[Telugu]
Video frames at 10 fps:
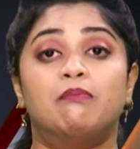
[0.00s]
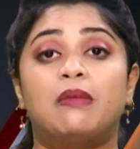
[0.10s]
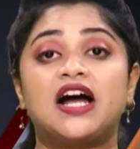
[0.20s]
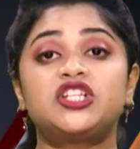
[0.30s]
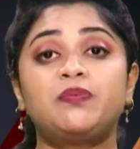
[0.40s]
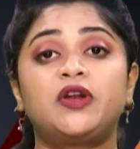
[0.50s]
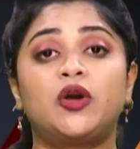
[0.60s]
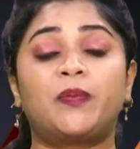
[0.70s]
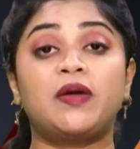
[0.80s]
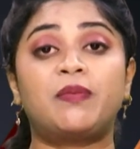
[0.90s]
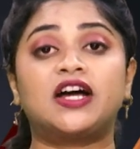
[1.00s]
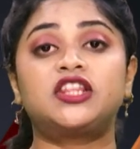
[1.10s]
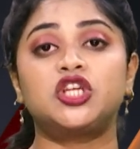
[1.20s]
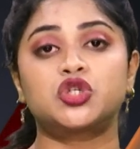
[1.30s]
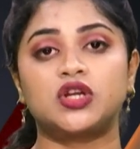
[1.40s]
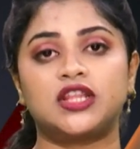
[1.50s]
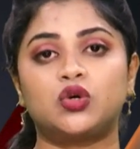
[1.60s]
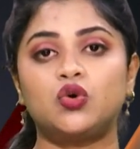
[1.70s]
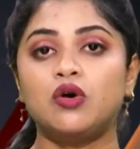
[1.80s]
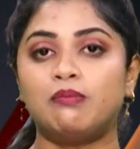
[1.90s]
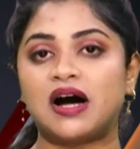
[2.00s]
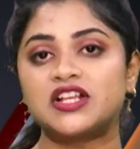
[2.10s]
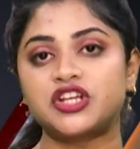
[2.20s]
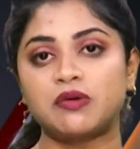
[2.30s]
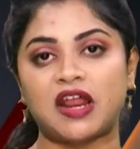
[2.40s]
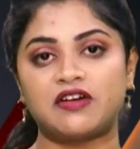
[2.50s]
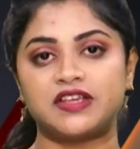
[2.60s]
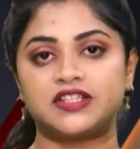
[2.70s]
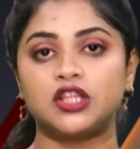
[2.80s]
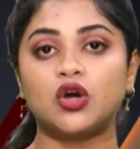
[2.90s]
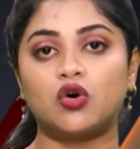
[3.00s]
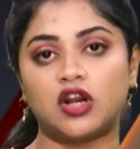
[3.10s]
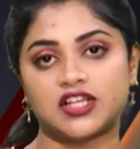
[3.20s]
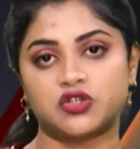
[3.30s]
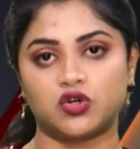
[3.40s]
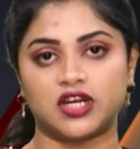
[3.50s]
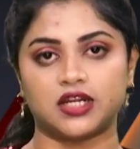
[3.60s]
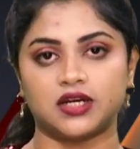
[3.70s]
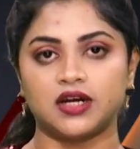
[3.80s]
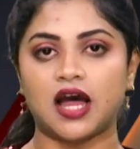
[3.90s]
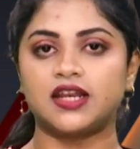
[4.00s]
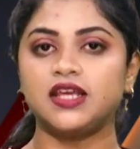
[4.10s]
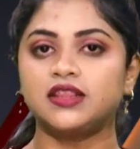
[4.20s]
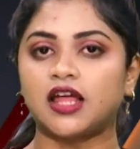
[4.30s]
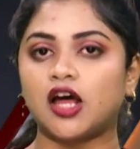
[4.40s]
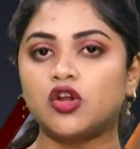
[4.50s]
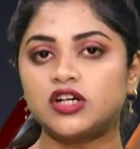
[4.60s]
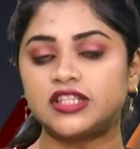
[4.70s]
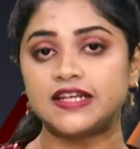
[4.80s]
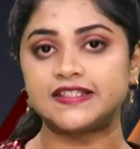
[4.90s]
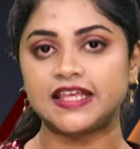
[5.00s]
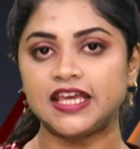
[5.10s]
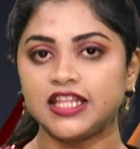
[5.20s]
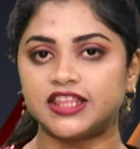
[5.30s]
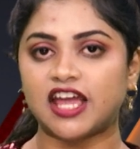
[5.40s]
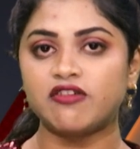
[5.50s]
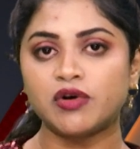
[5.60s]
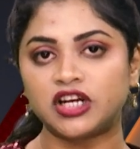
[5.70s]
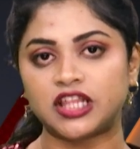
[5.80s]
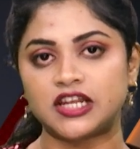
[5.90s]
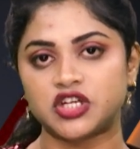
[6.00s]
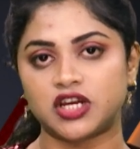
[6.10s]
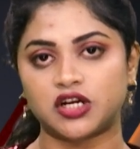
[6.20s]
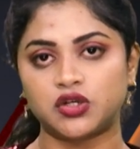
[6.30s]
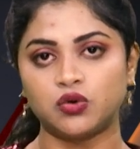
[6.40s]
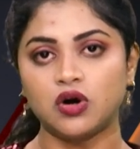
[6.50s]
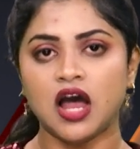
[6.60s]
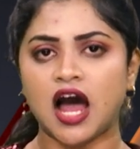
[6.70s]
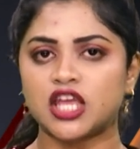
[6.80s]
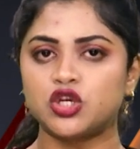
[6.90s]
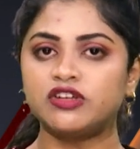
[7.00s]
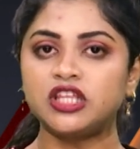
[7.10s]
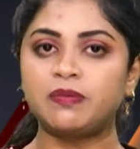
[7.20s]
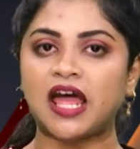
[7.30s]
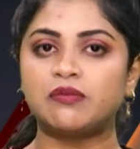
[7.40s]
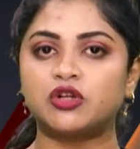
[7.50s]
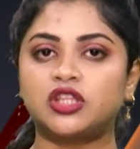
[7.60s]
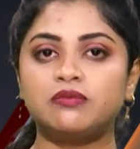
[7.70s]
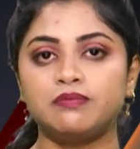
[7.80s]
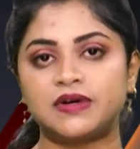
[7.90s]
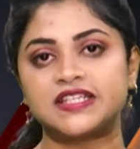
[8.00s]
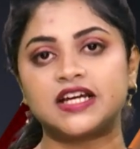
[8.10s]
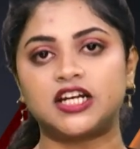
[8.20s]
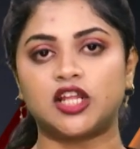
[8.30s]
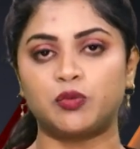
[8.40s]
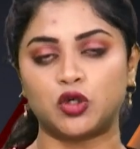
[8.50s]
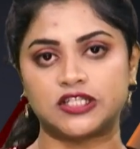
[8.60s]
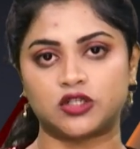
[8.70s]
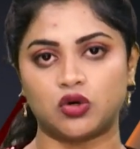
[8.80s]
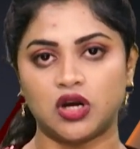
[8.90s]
మాజీ ప్రియుడిపై పగ తీర్చుకునేందుకు మాస్టర్ ప్లాన్ వేసింది ఓ లా స్టూడెంట్ కానీ తానొకటి తలిస్తే దైవం ఒకటి తలిచి అన్నట్టు ఆ యువతి ప్లాన్ మొత్తం పసిగట్టారు పోలీసులు